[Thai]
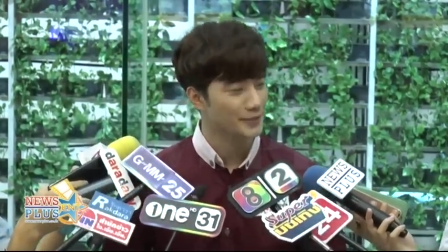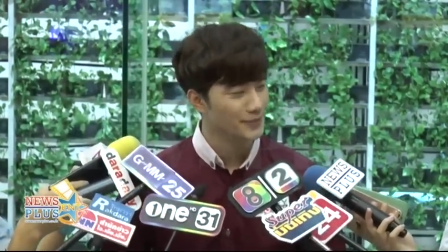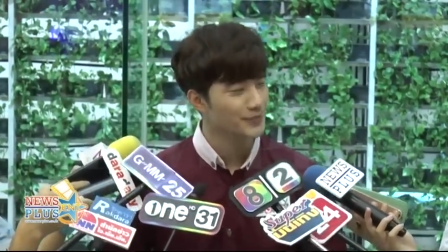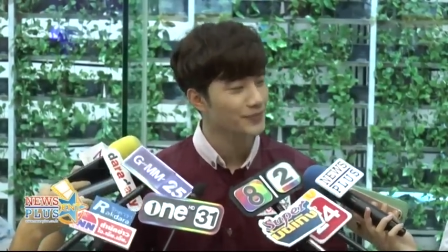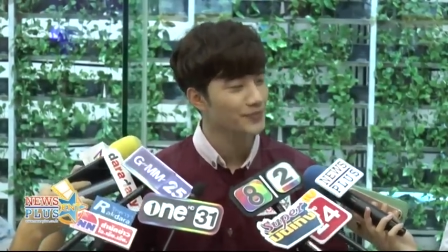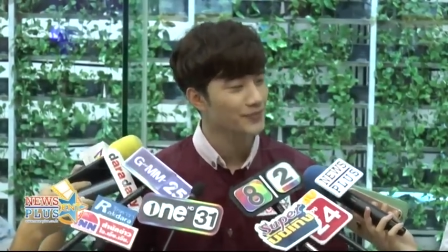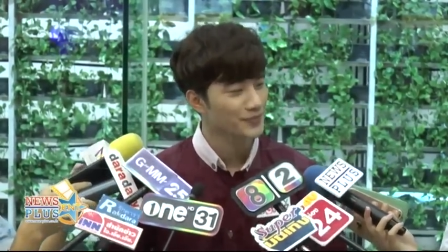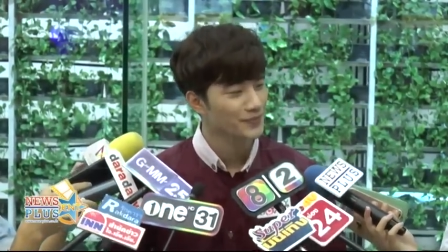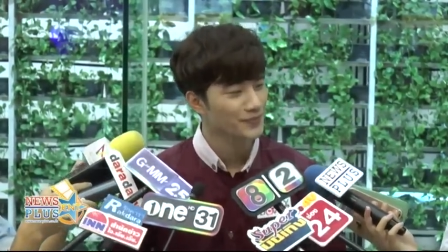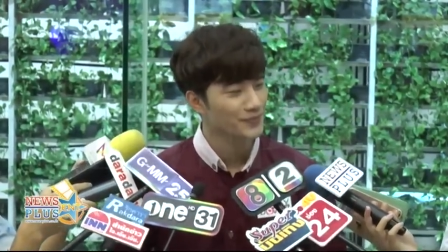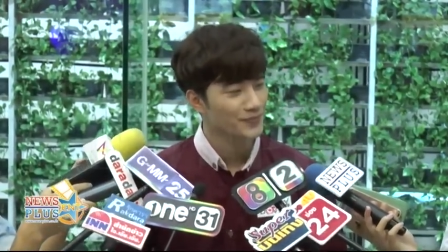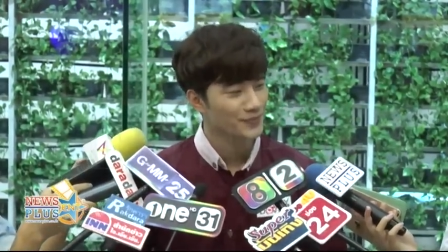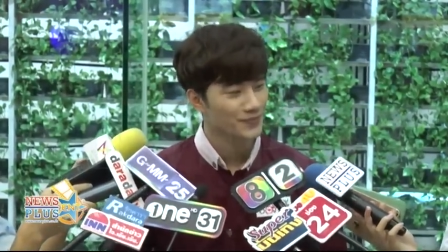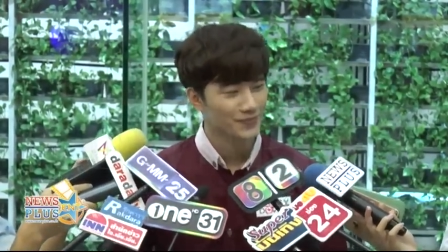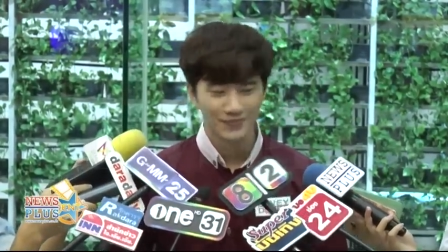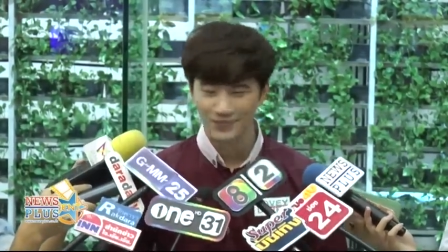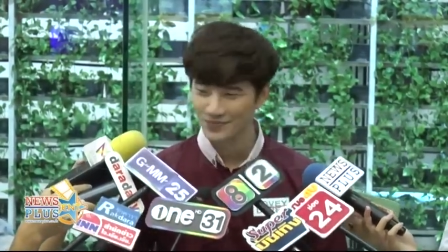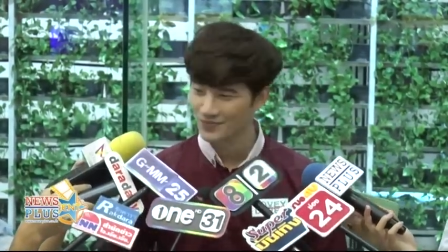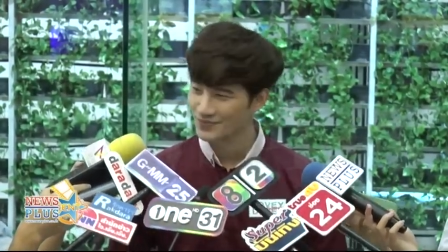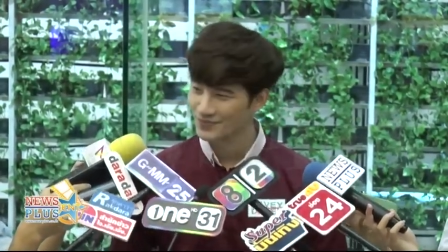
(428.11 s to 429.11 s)
แล้ว่าเหิน
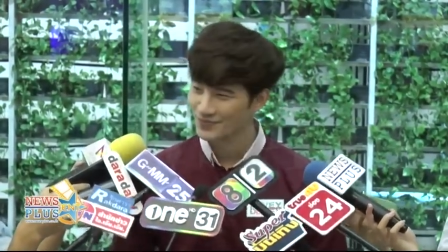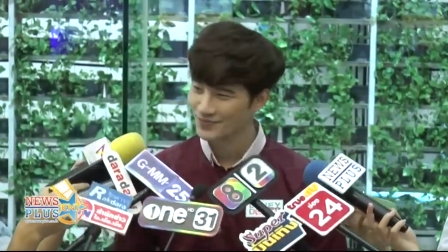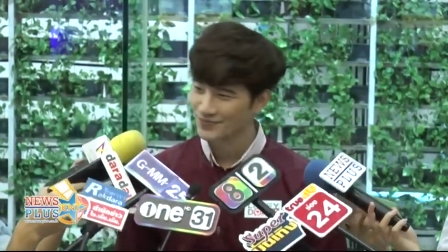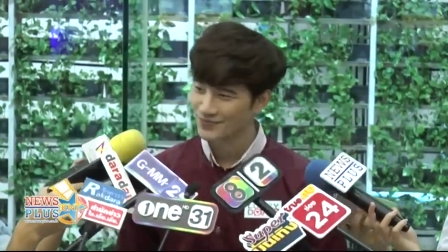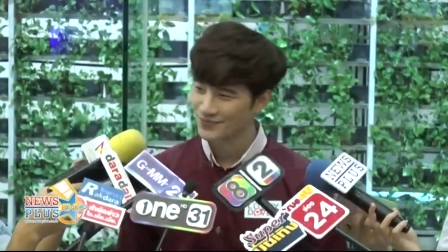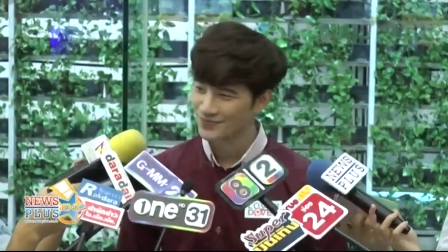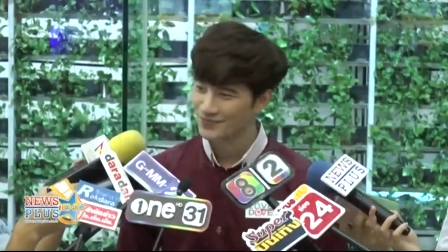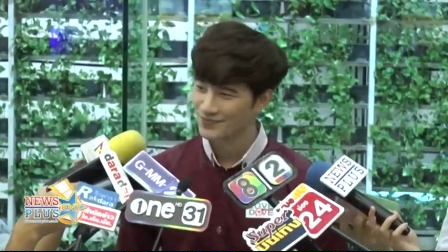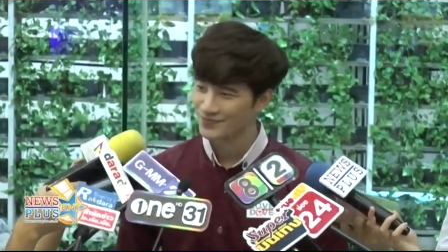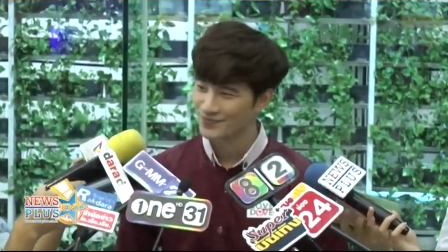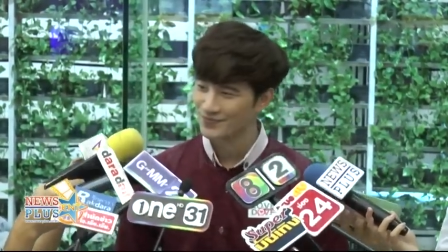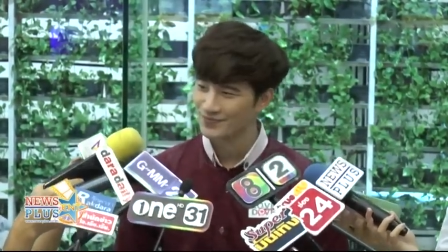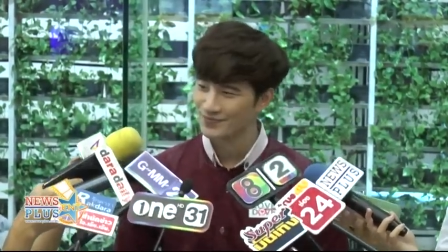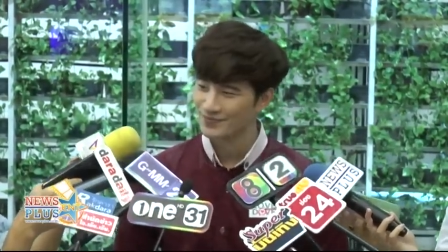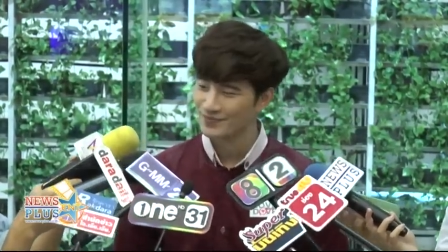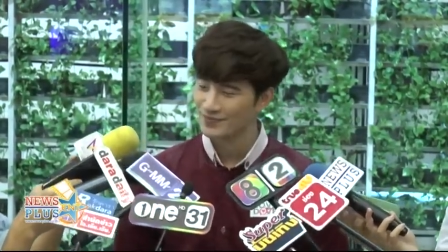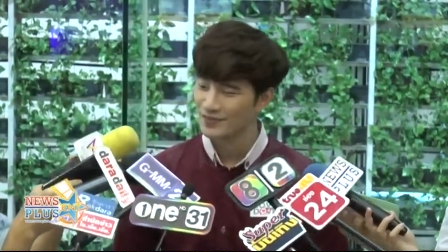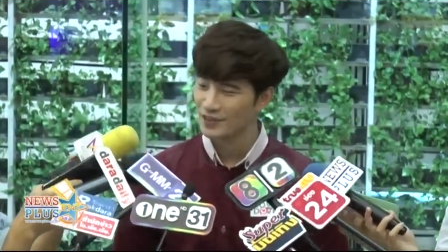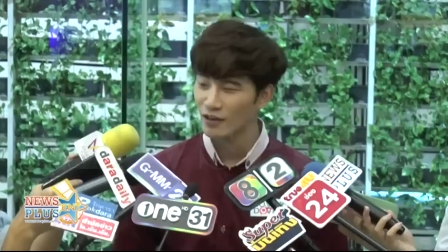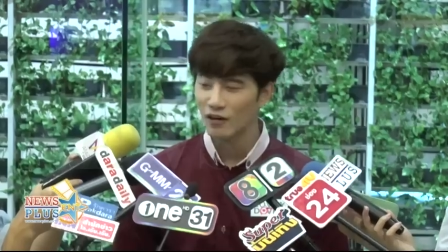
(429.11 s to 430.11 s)
เหินมากเลย
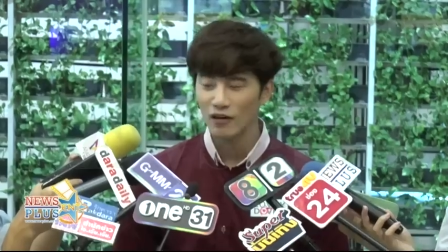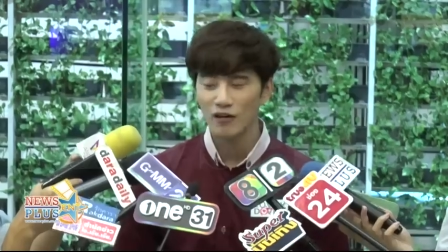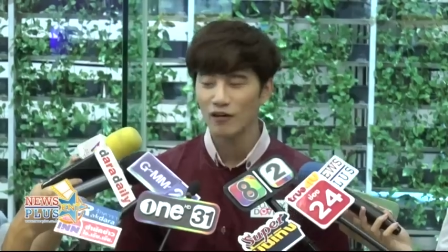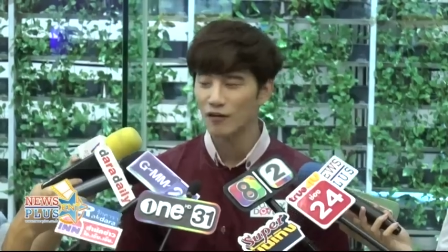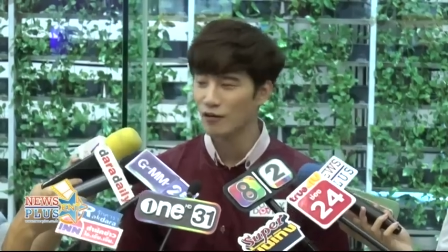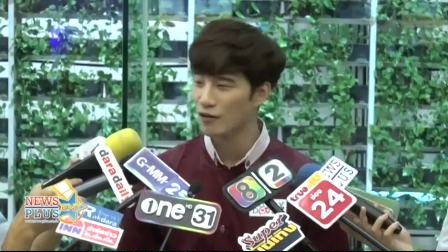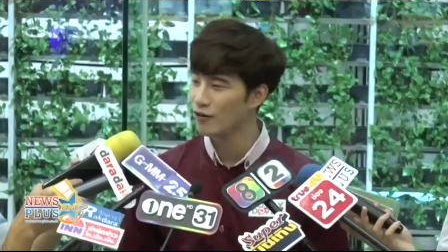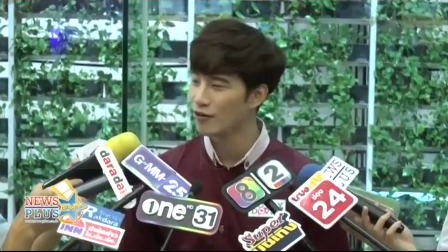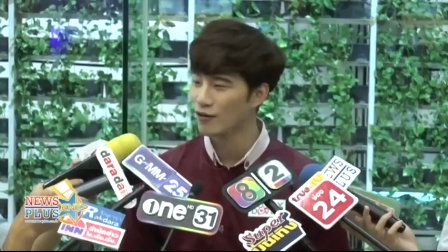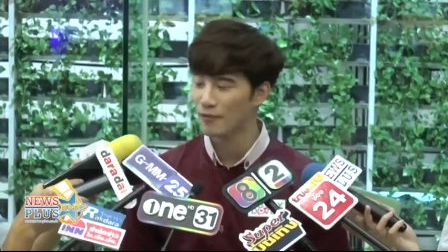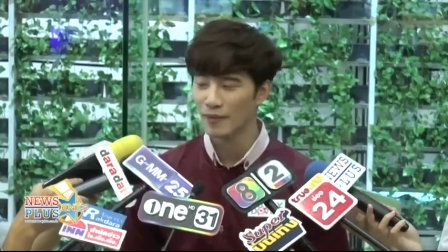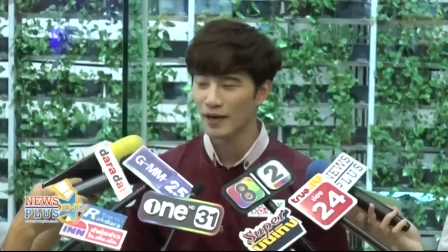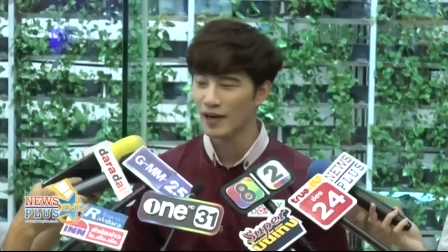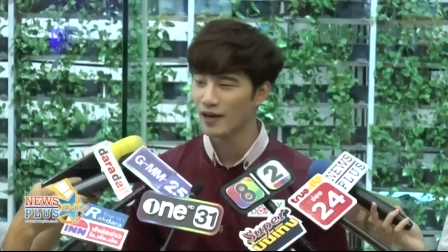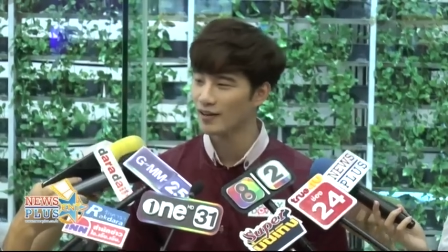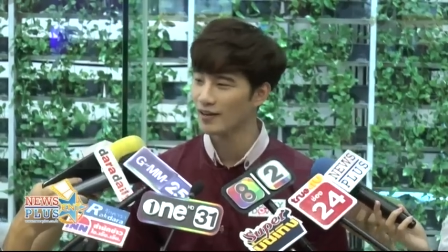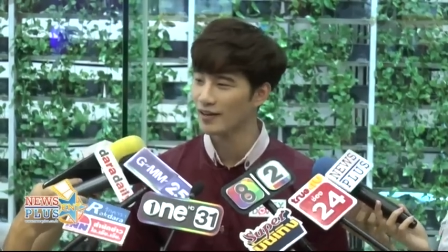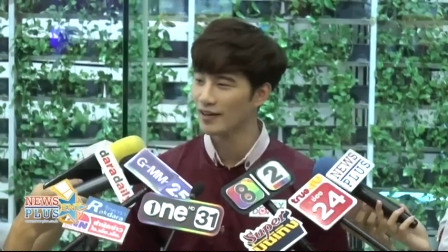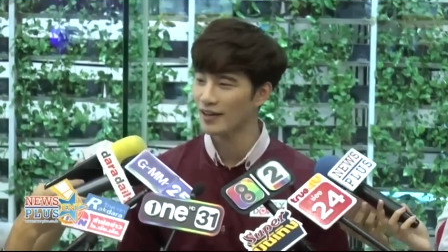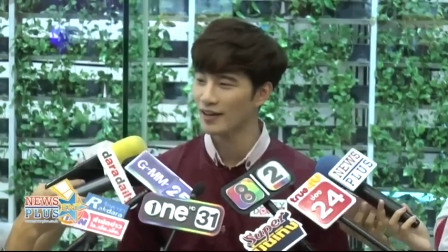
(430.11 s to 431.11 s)
โอ้โหมา
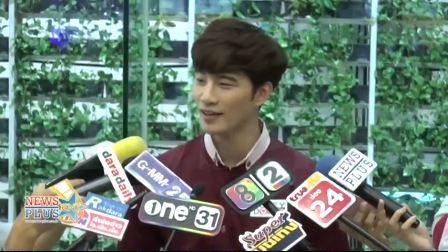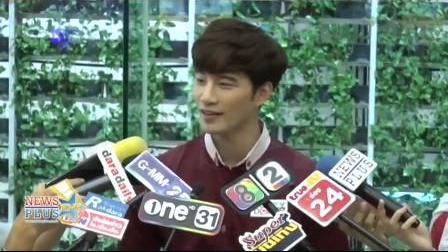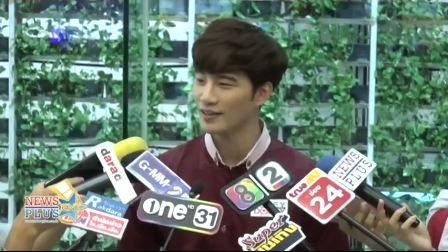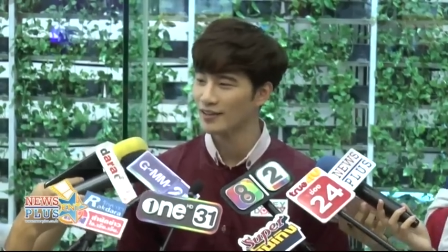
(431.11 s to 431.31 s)
กเลย